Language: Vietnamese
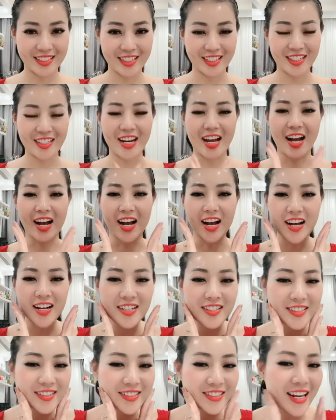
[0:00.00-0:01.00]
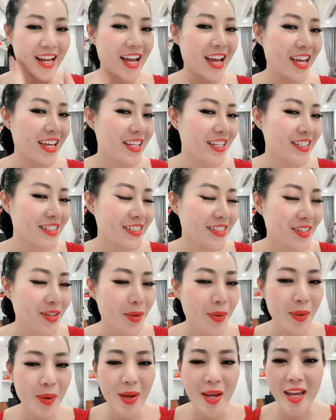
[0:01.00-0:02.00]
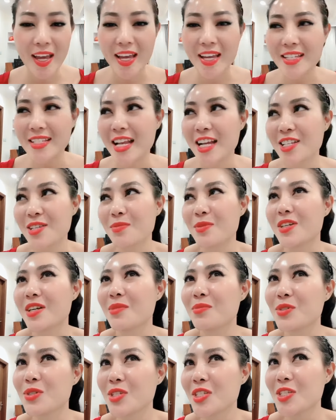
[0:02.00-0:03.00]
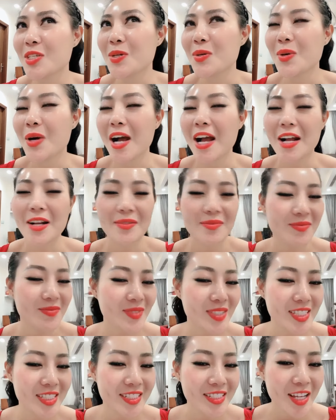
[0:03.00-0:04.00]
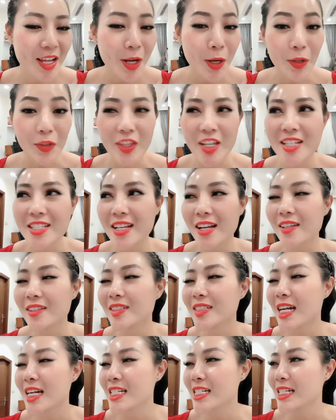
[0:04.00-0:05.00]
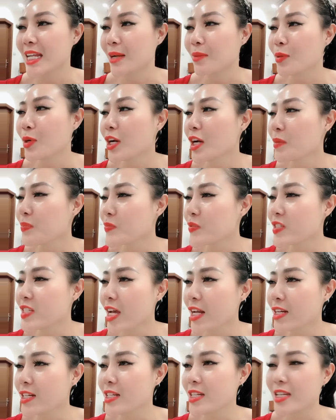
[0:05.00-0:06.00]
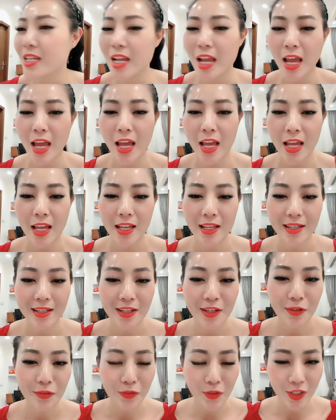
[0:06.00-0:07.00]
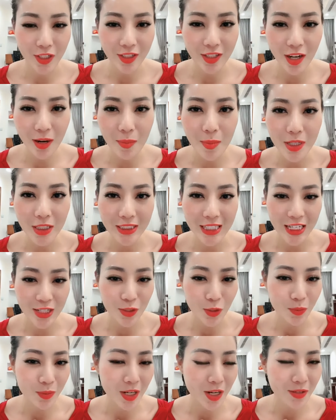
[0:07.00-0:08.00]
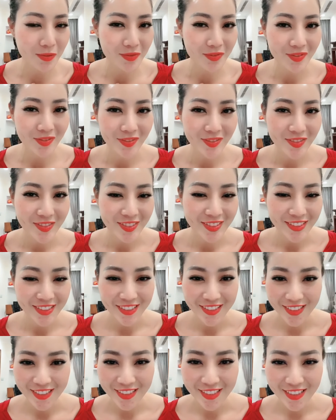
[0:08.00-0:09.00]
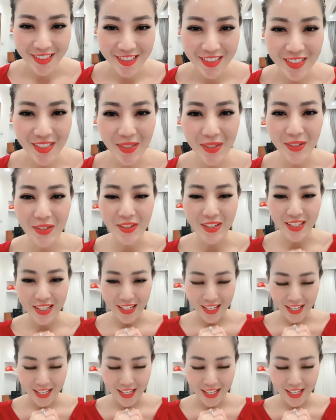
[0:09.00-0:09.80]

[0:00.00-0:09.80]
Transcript: đó đây khoe ra cho mọi người một chút xíu ha có tin rằng là hương đang chỉ đánh một lớp rất nhẹ phần nước mà hương đang dùng không rồi